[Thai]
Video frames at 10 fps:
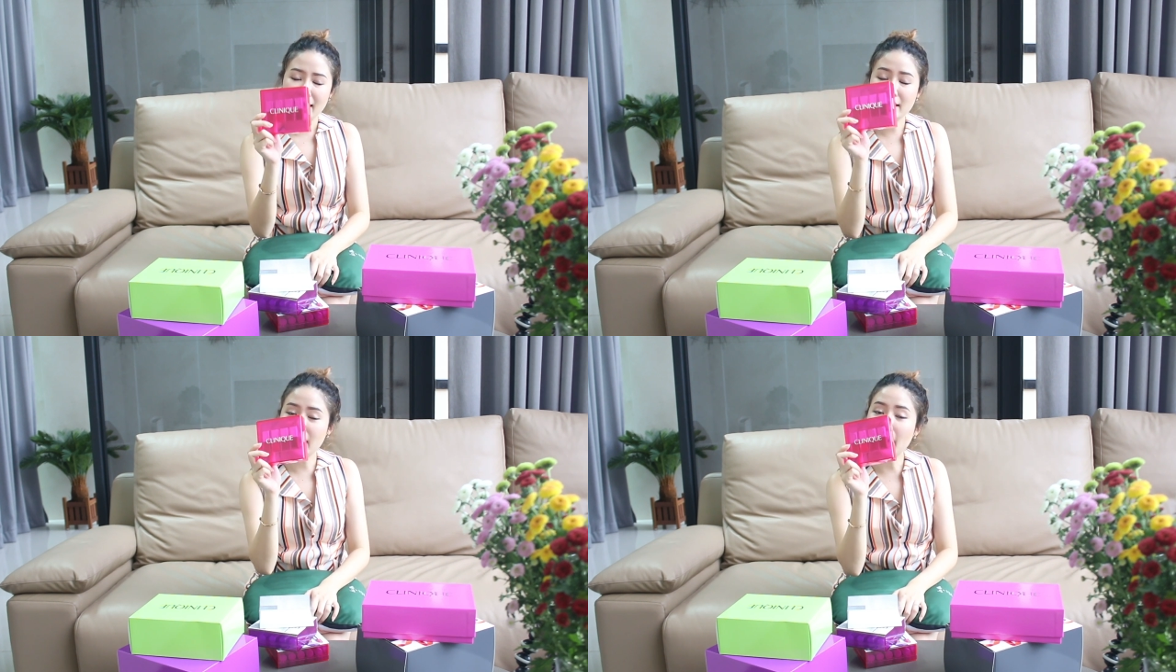
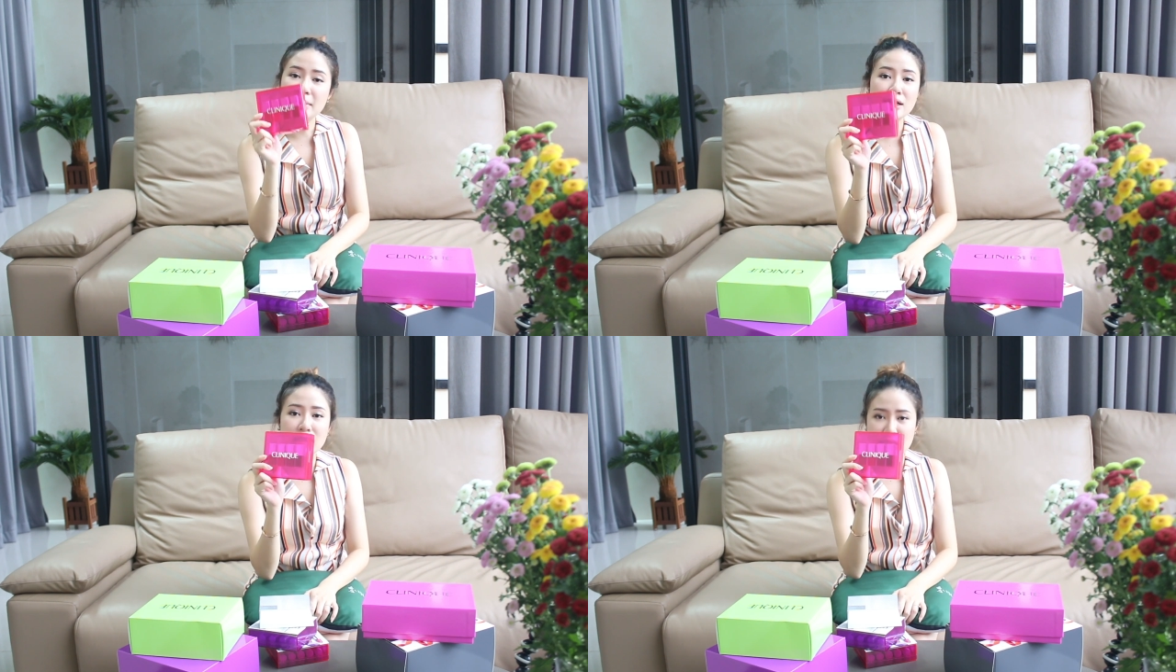อันนี้ได้ไป
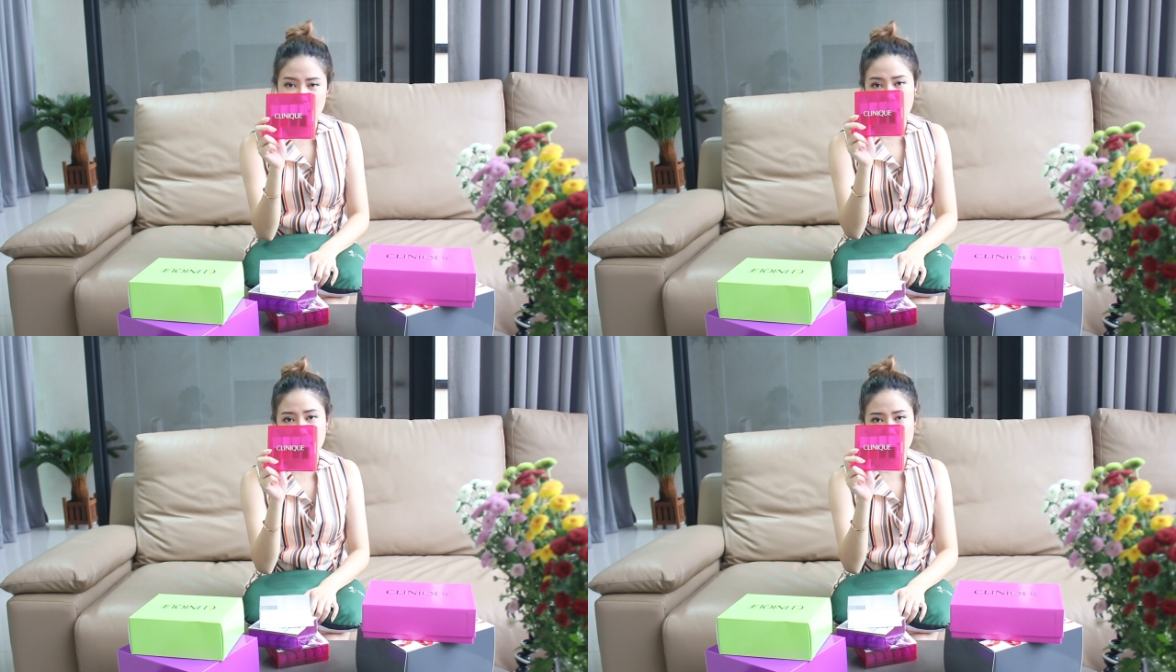เลย
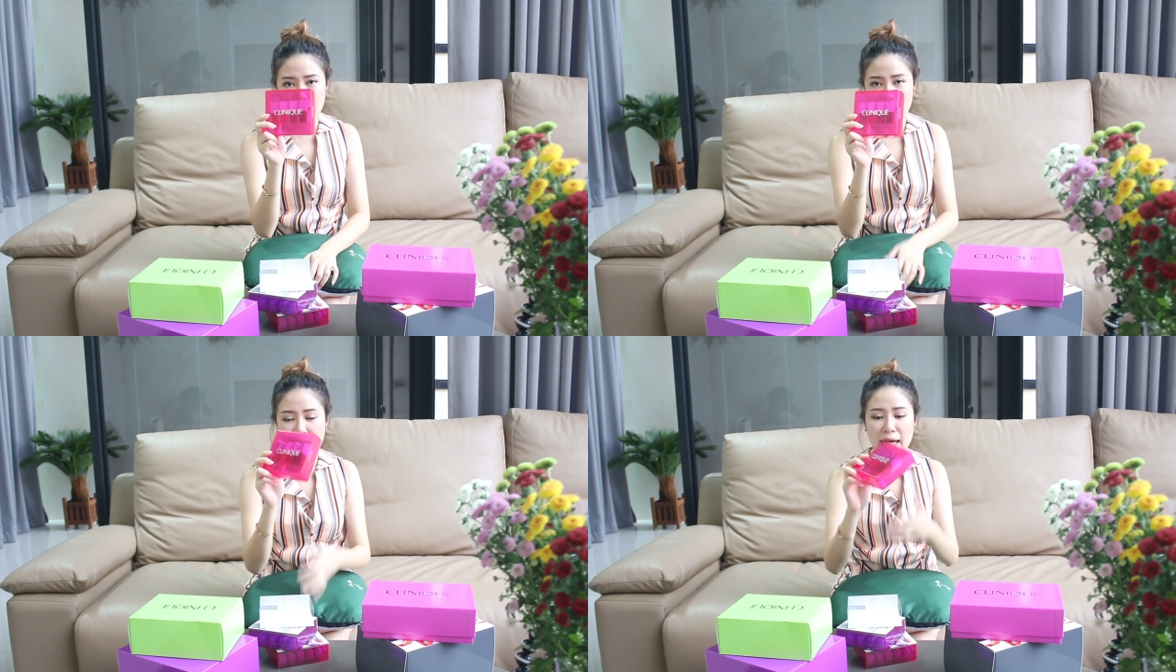4สี
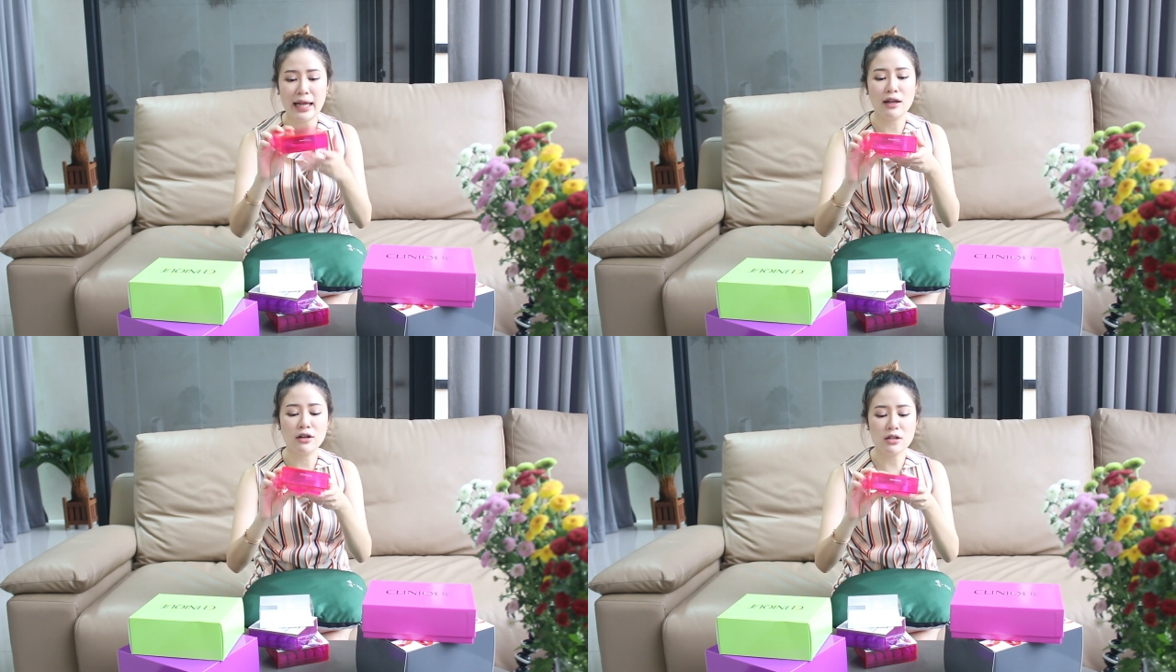นะคะ
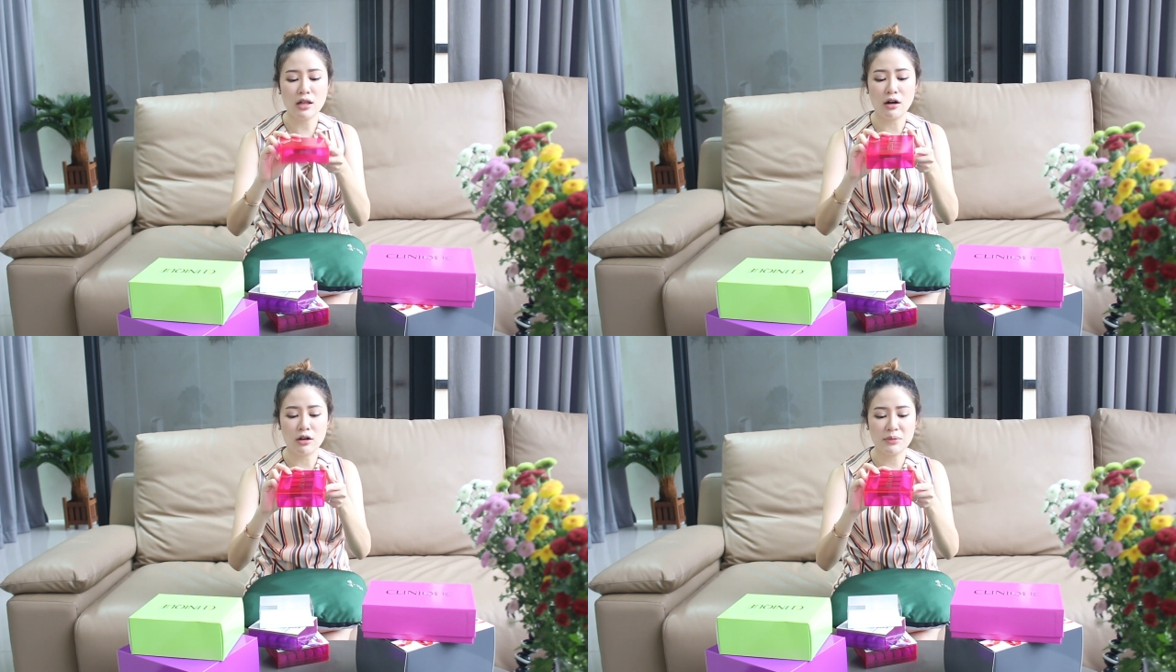แล้วก็ก
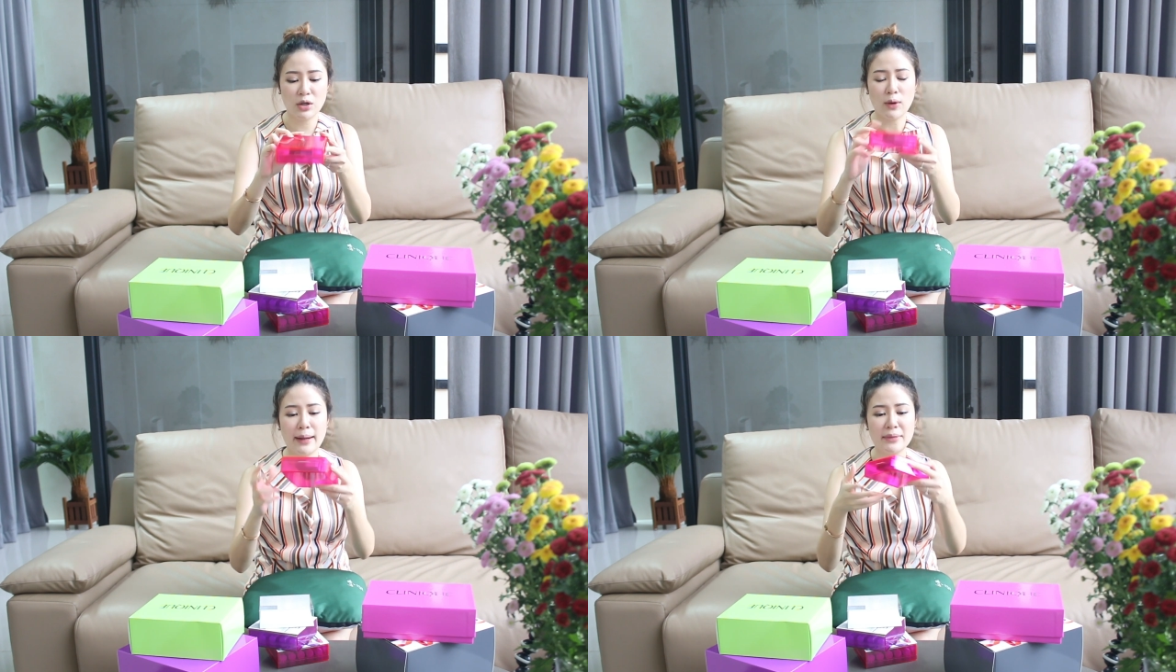ล่องก็มี
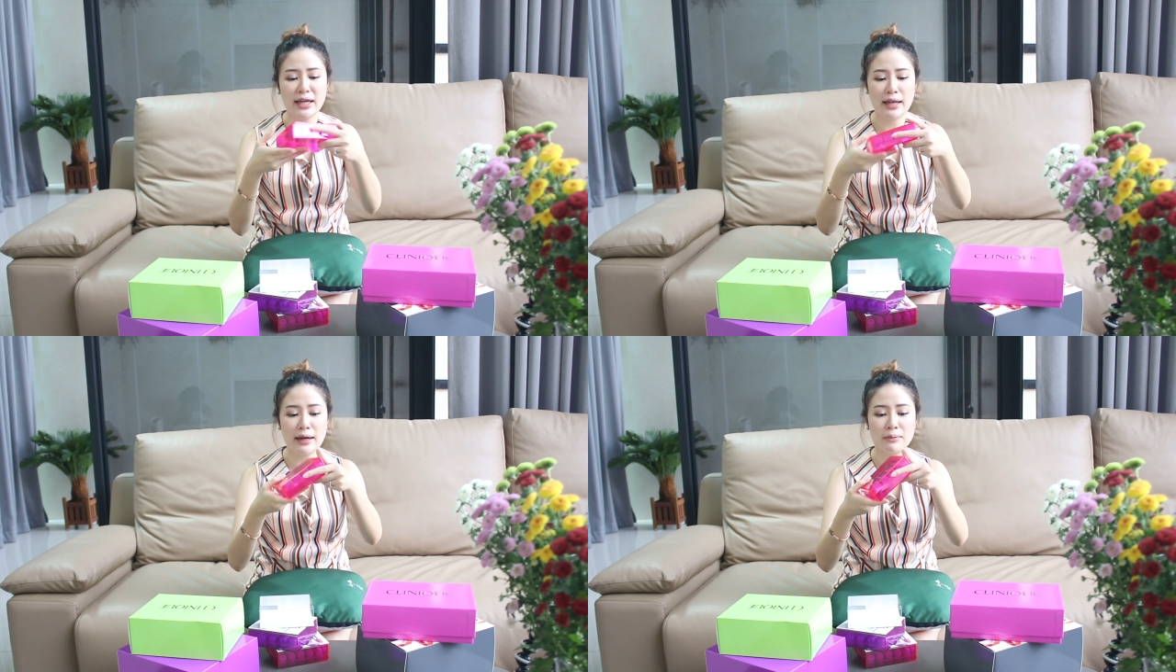ความ
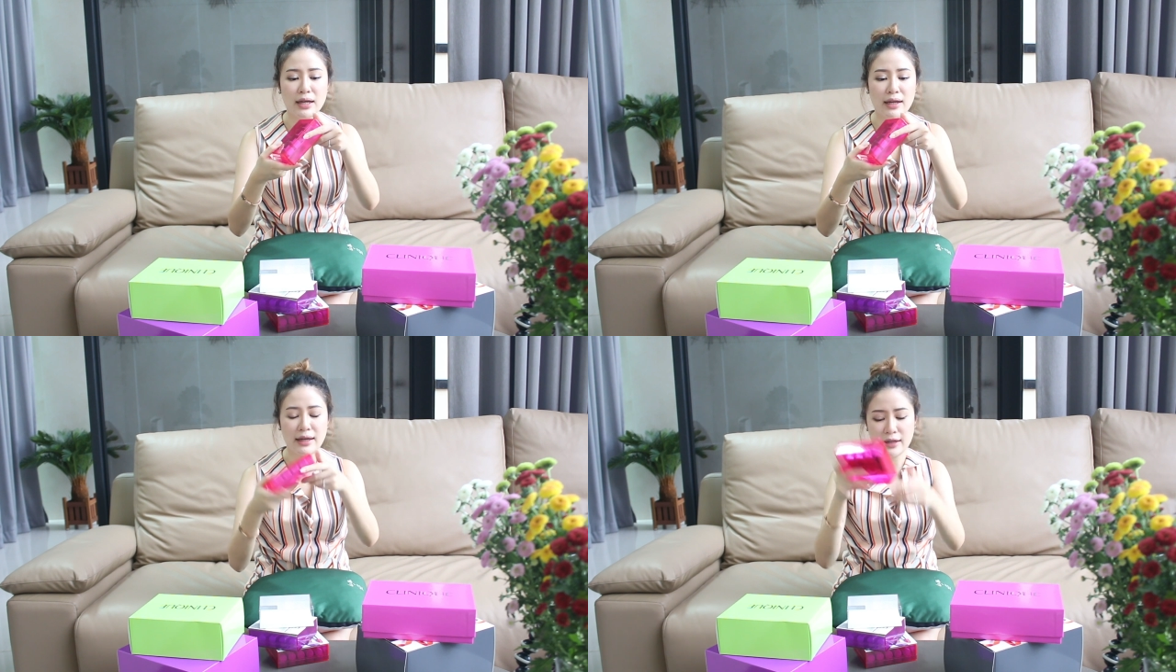น่ารัก
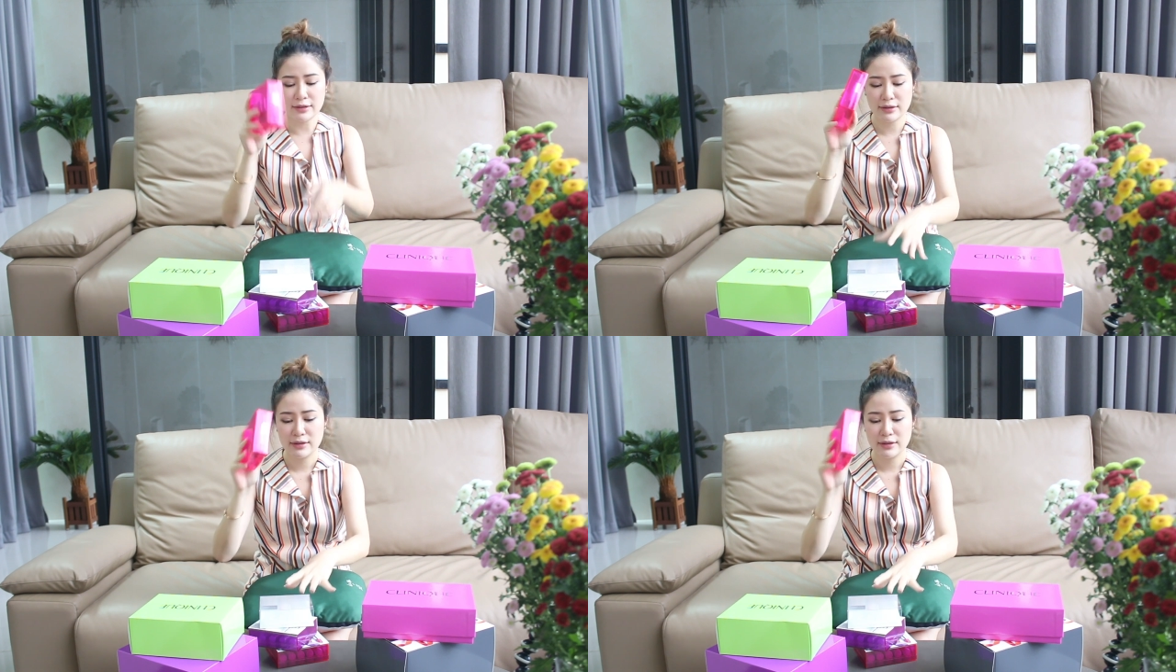มาก